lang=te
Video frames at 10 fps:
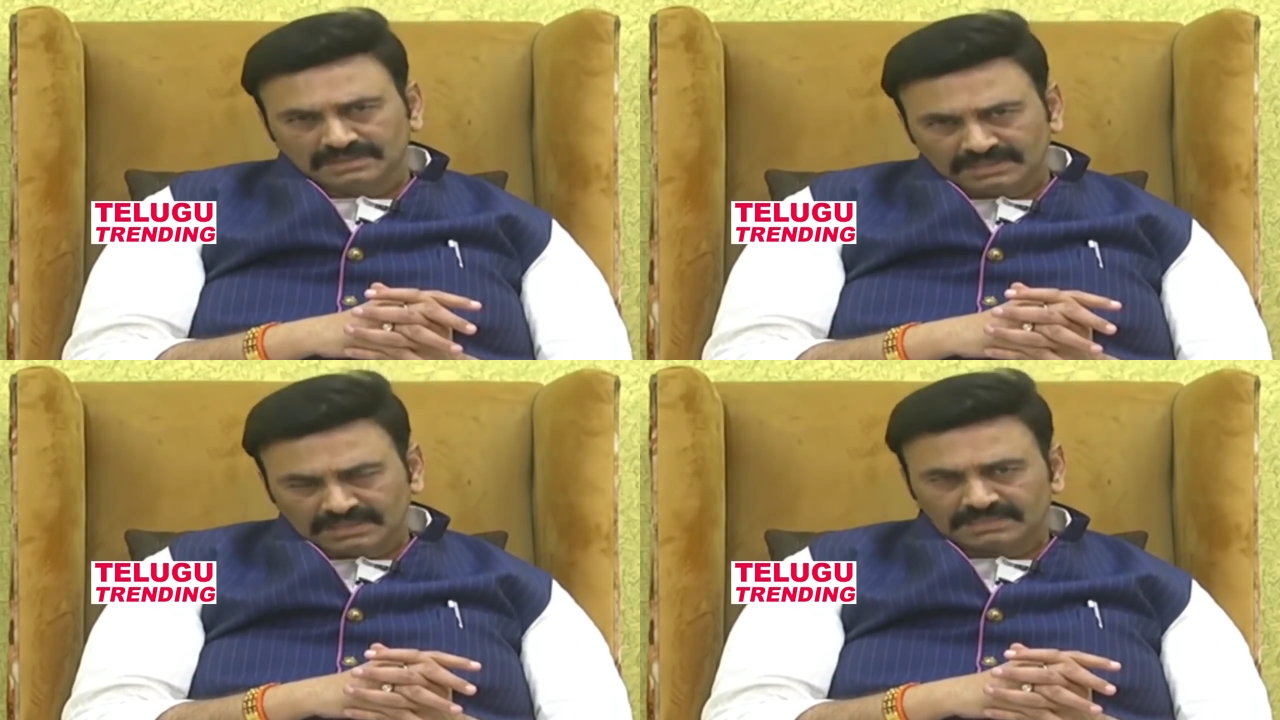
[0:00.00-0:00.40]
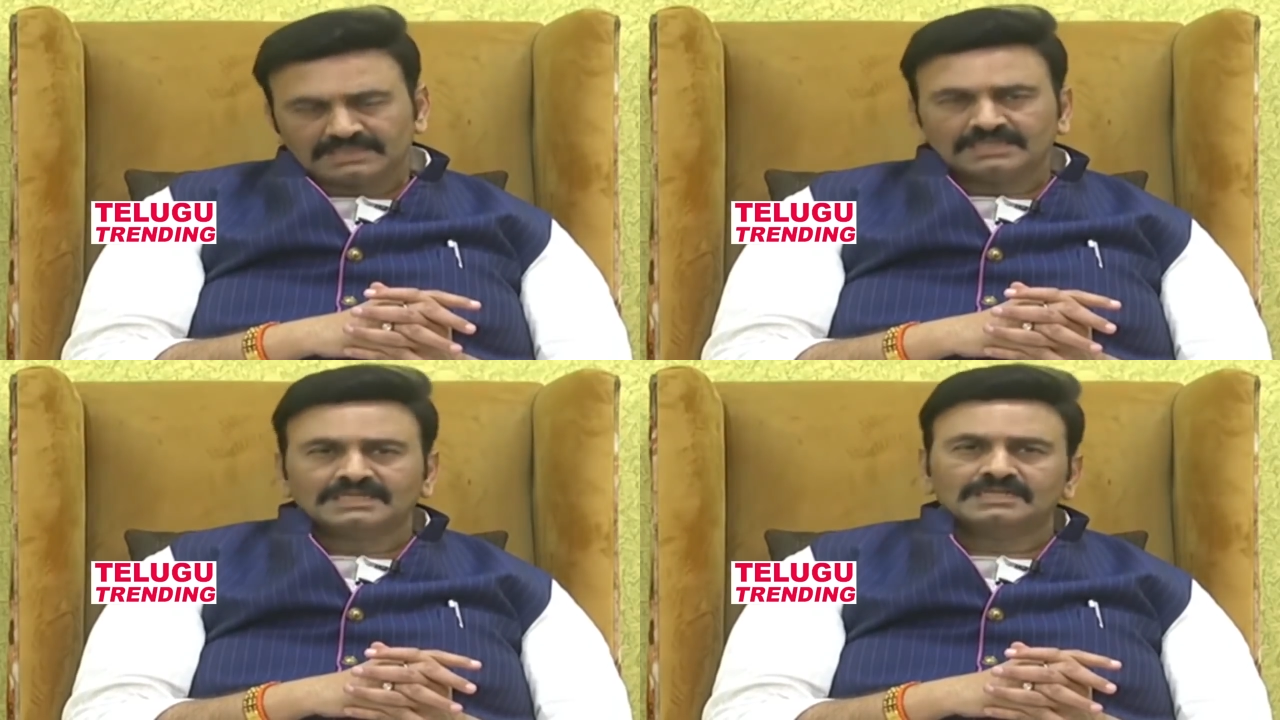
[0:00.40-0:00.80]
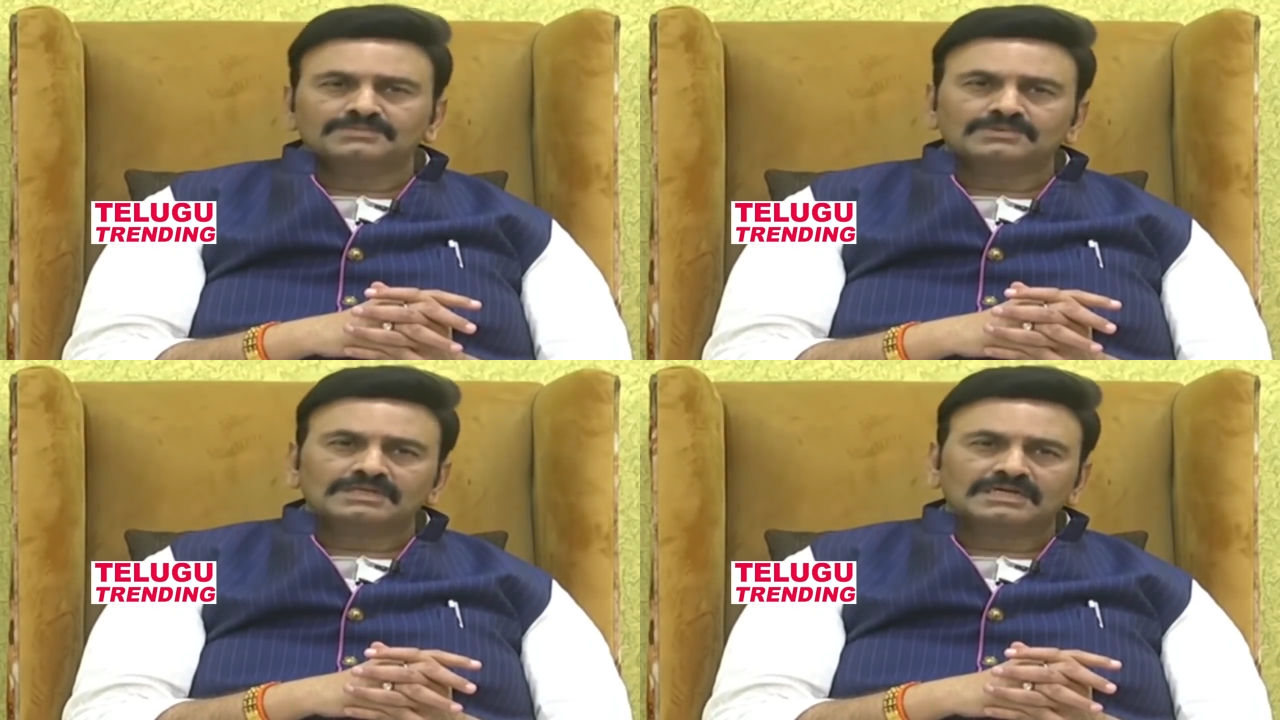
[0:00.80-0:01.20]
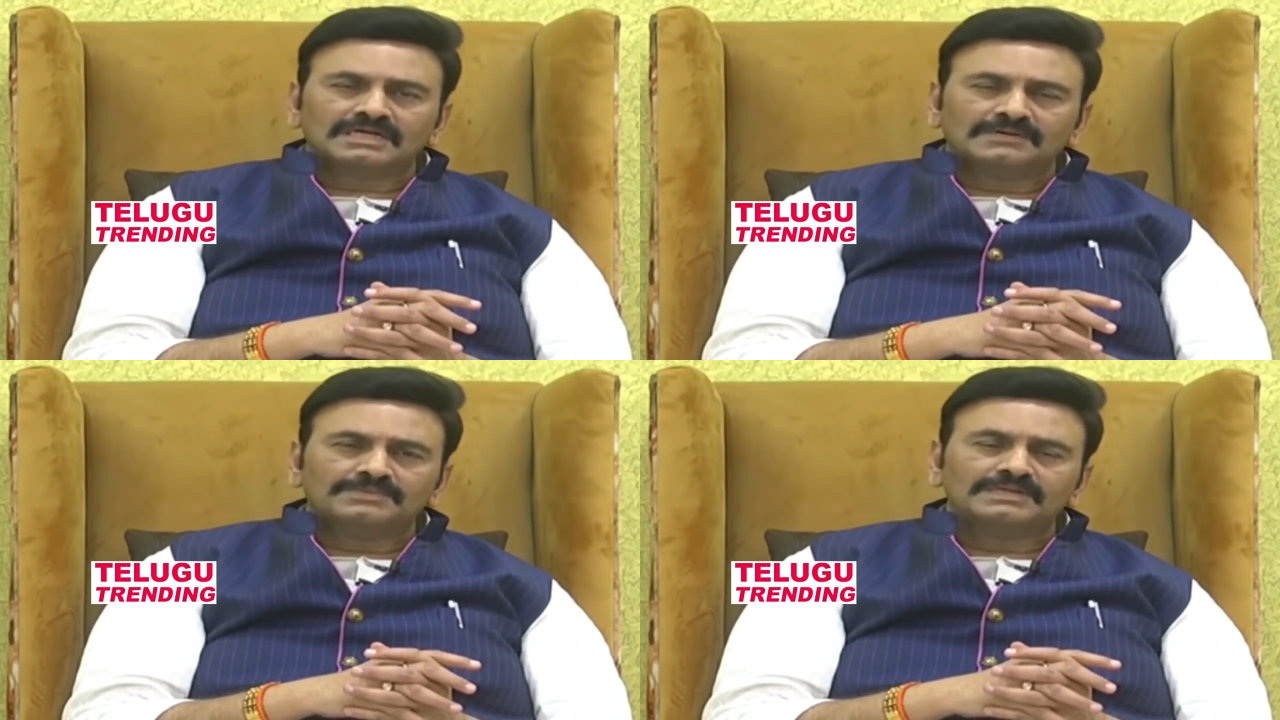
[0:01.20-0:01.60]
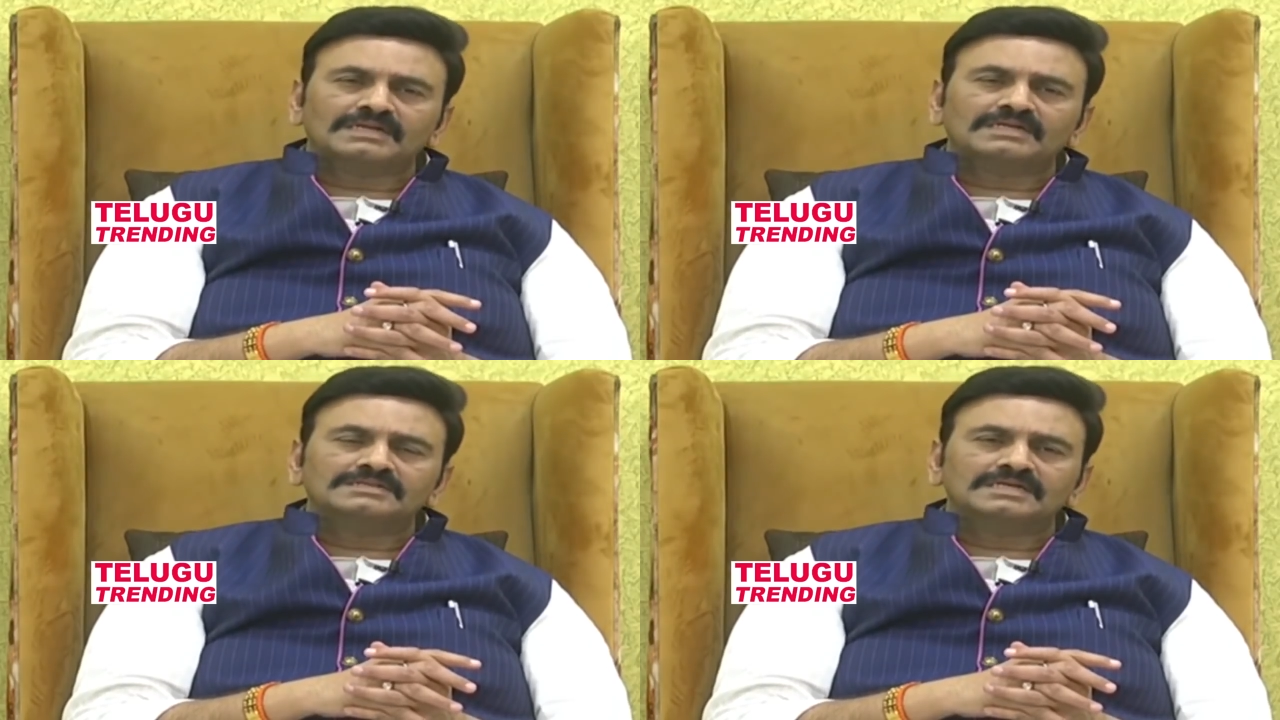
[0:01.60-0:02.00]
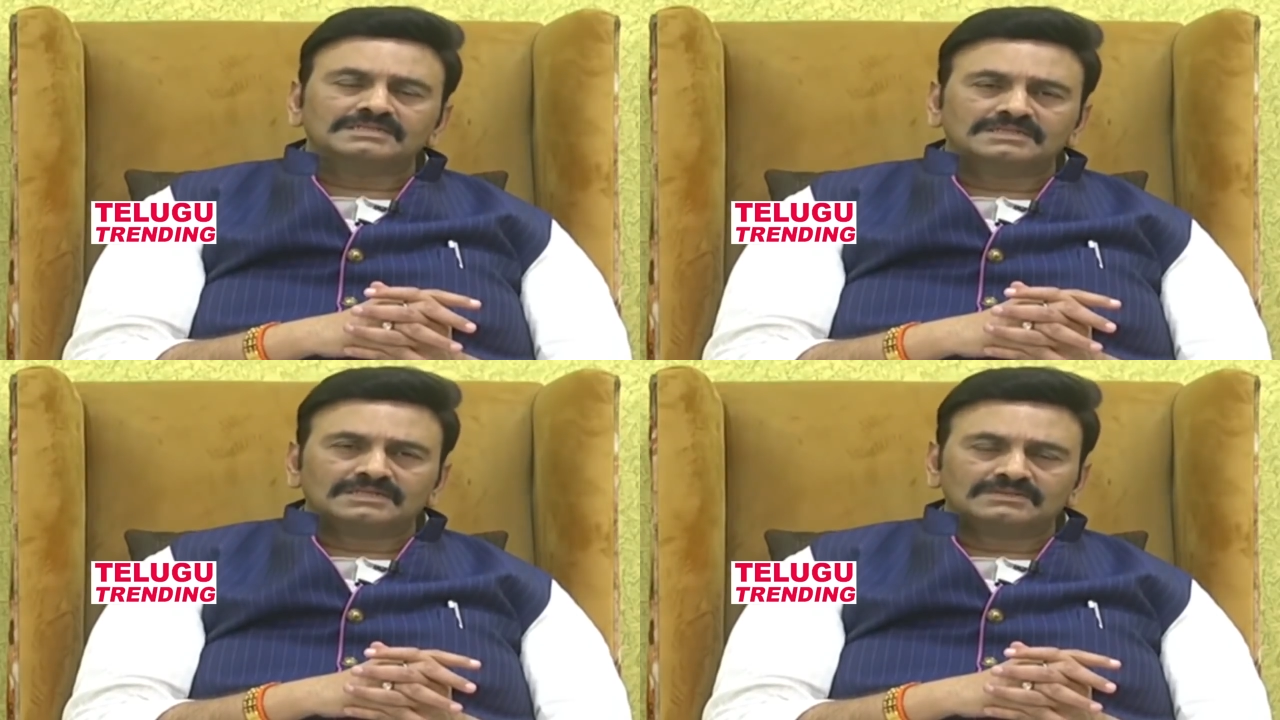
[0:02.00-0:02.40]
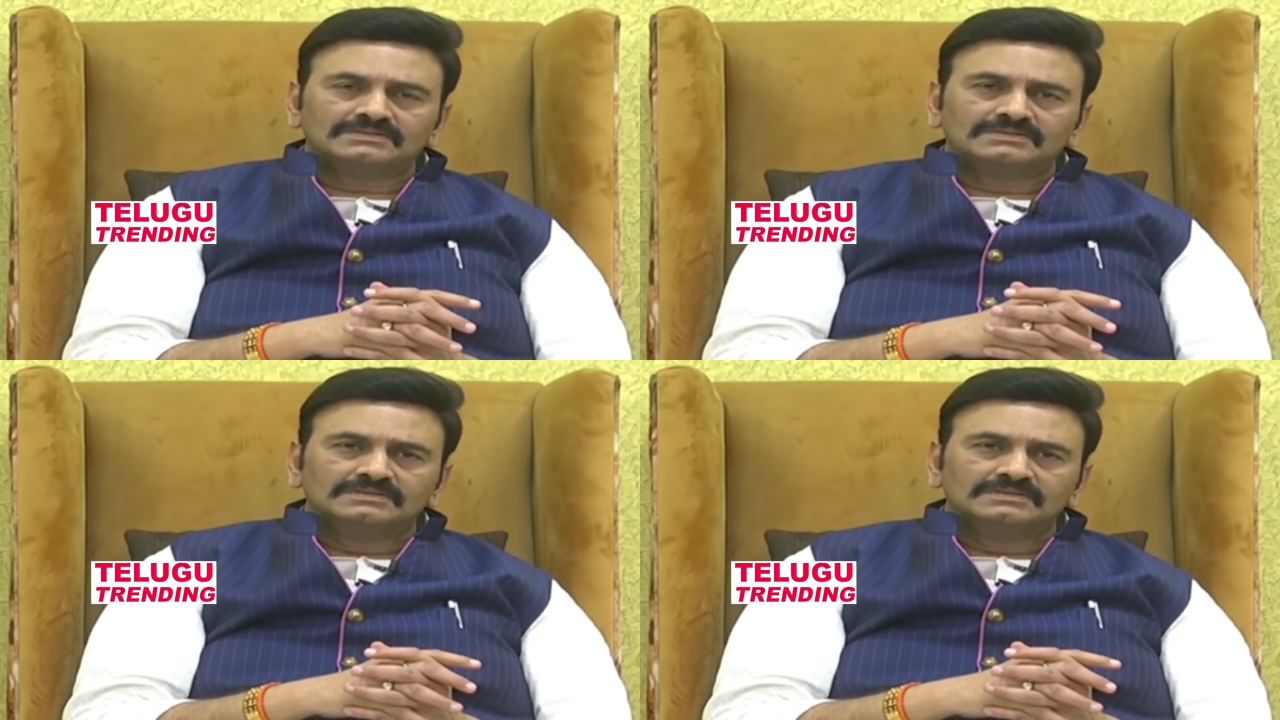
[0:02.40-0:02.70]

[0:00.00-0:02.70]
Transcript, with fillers: ఈయన అంతకంటే అద్భుతంగా కంపెనీలు రన్ చేస్తున్నారు